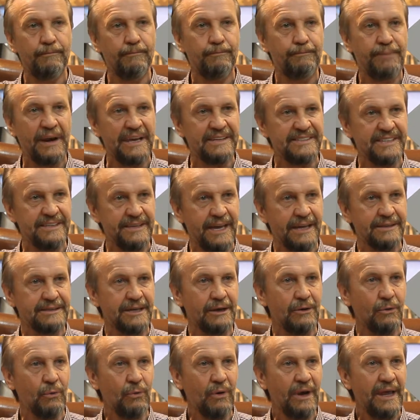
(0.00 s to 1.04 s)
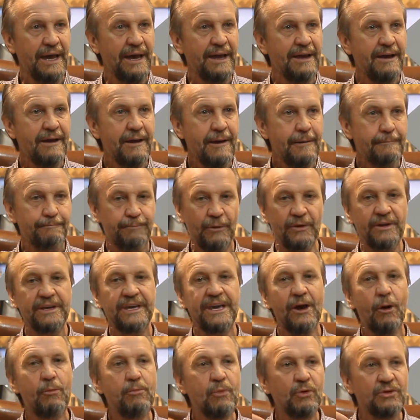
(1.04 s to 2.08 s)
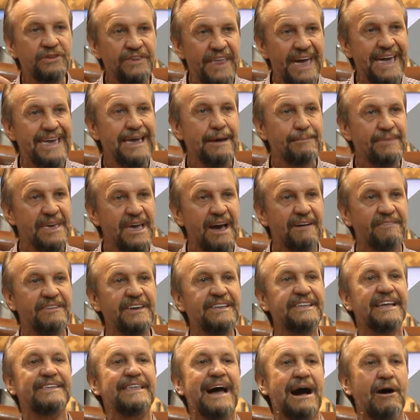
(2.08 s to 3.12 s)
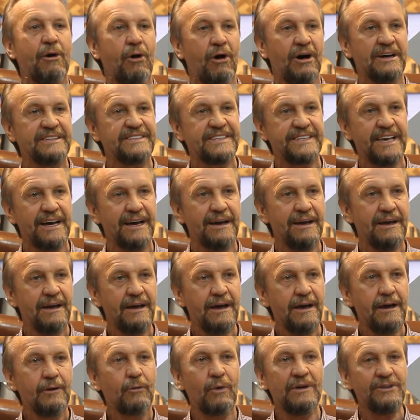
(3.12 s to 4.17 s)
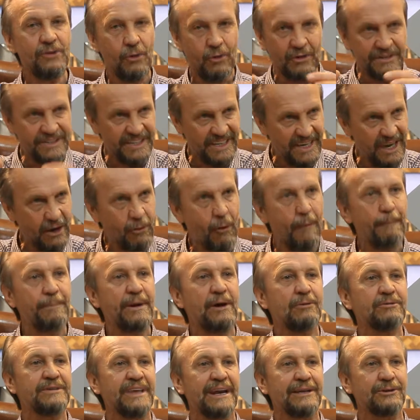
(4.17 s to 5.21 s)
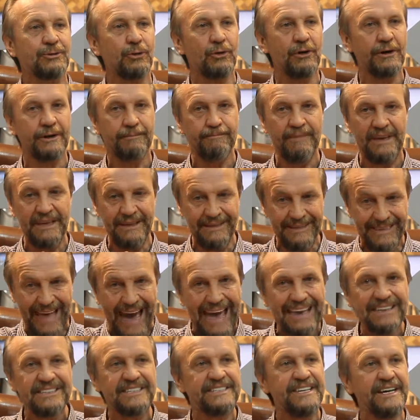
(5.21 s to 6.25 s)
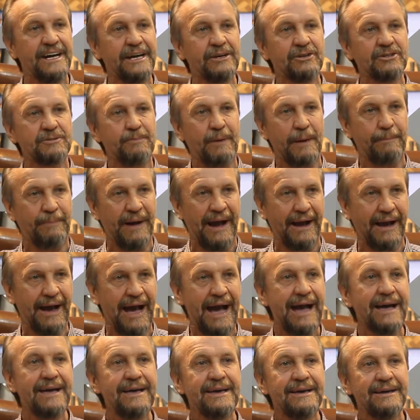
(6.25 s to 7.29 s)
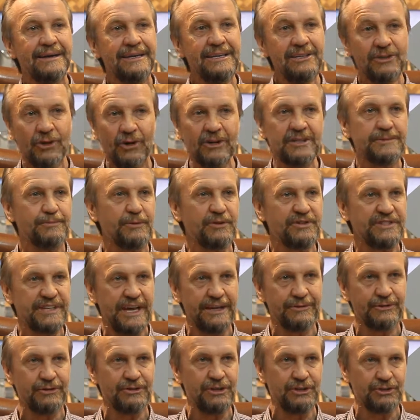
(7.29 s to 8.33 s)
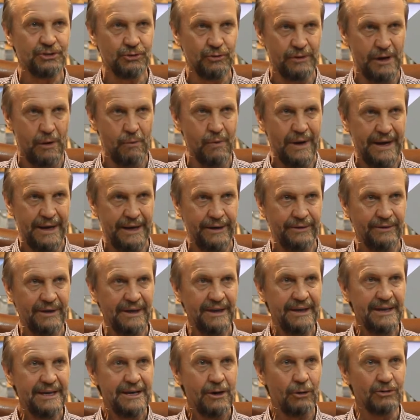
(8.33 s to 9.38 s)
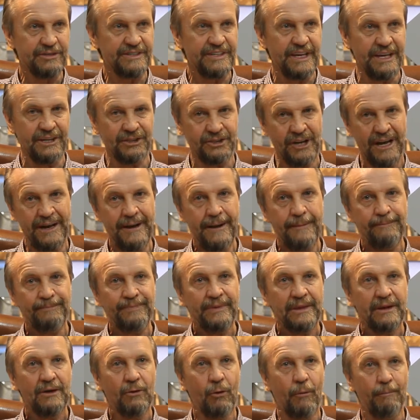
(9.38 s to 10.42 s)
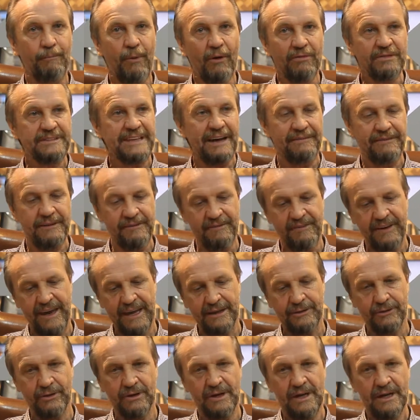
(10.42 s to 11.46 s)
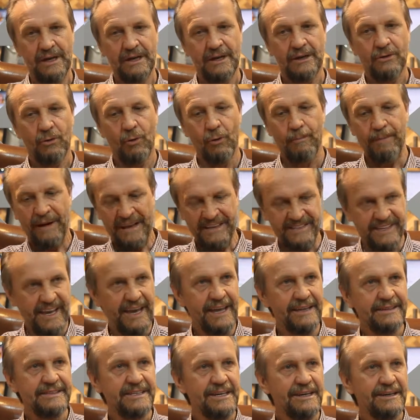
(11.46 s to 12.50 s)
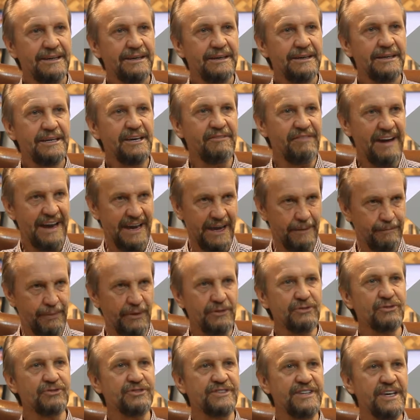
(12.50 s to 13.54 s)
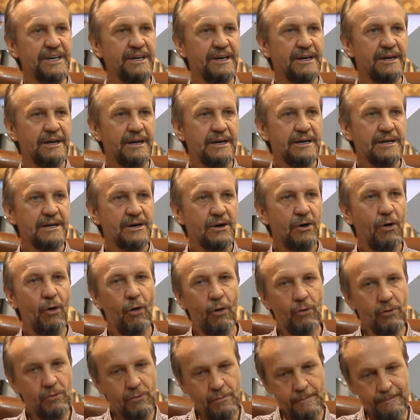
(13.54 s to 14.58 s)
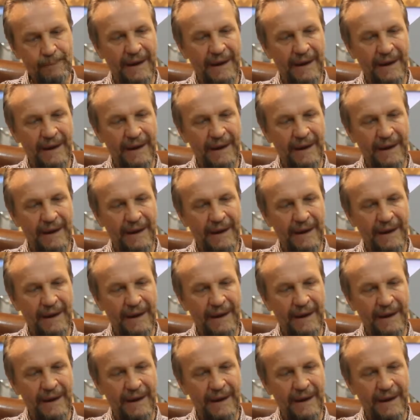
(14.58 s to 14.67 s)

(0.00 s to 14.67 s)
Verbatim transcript: presidente Lula porque eu mudei a minha vida na roça quando consegui comprar um trator em 10 anos para pagar, em 2% de juro ao ano. Ou seja, o povo está vivendo o presente e vai reproduzir, ou um